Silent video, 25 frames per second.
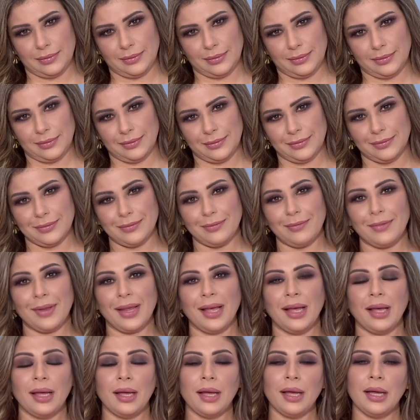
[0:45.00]
إلى
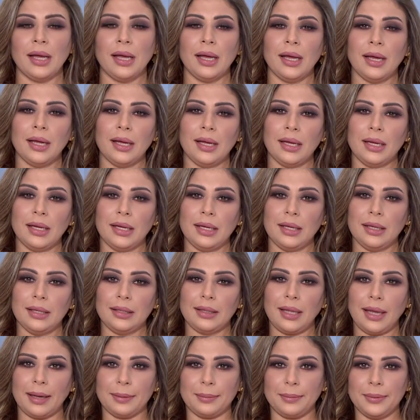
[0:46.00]
الشعب الأردني
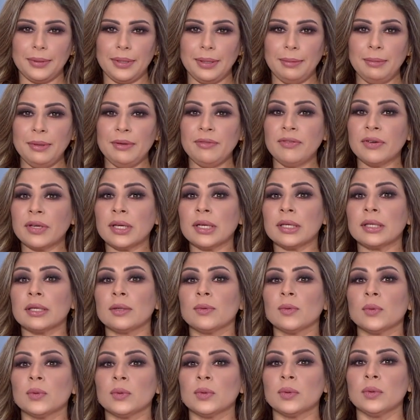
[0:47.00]
طيب من فكرة
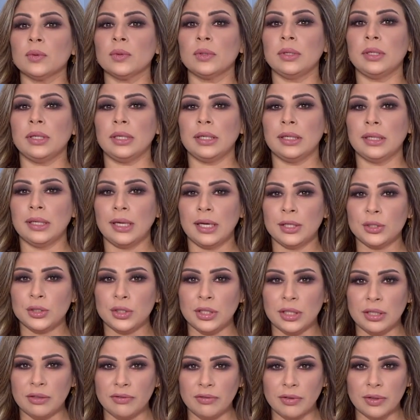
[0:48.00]
الوصول لعلاج
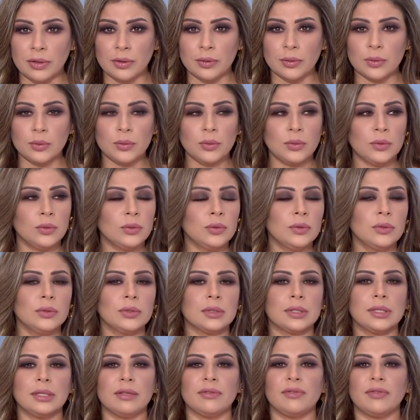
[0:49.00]

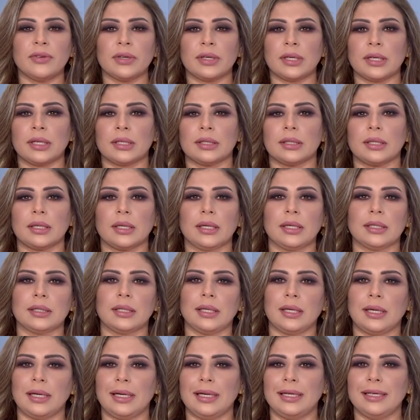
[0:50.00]
للفيروس لفكرة
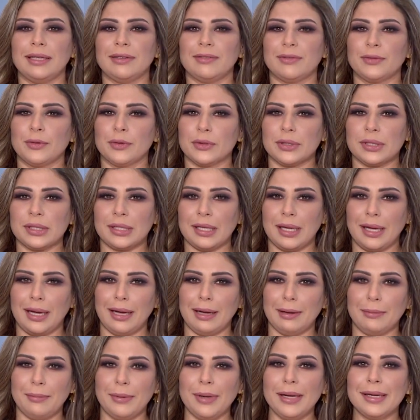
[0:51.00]
القضاء عليه في نص
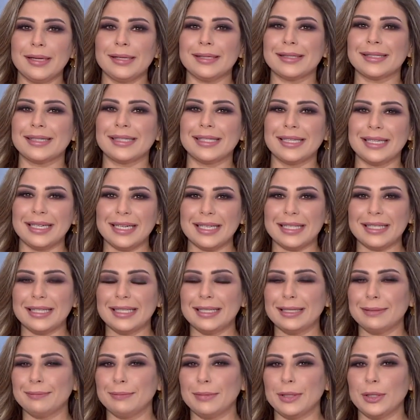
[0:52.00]
ساعة بس
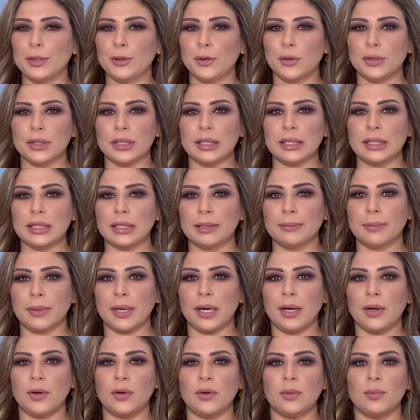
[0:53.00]
للاثنين مليون اللي
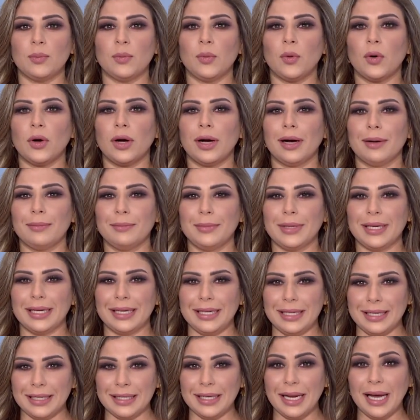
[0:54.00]
يبغاهم مقابل
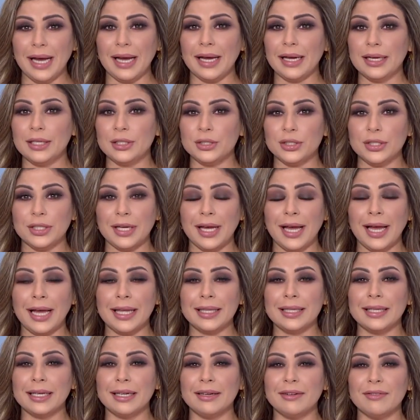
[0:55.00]
العلاج
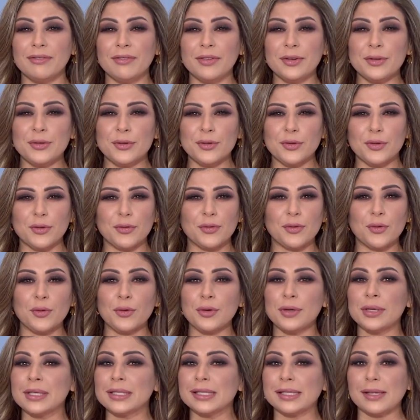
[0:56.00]
يعني الفيديو في
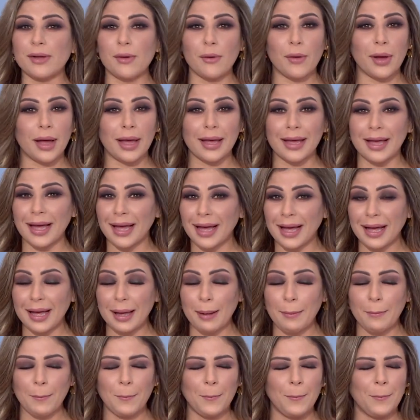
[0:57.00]
كل
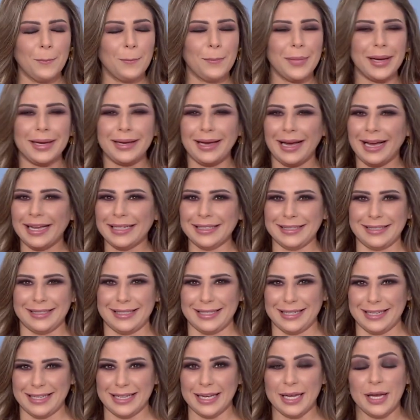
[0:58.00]
زواياه ما
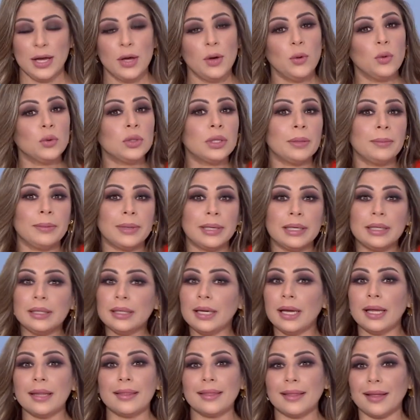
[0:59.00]
يعدي وطبعا
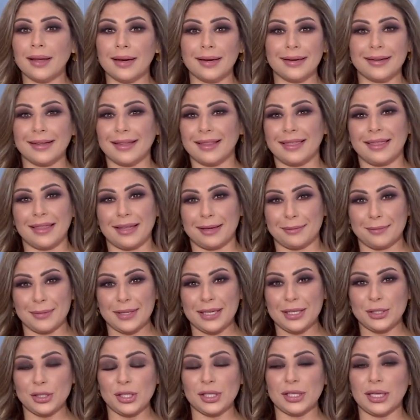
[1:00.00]
أثار الكثير من
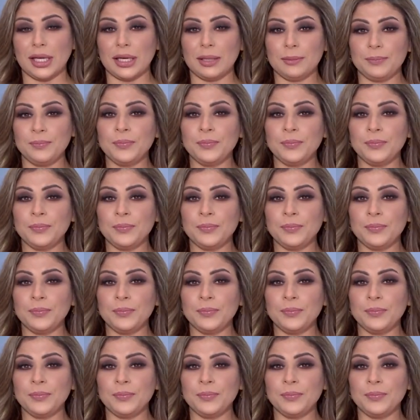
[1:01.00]
الجدل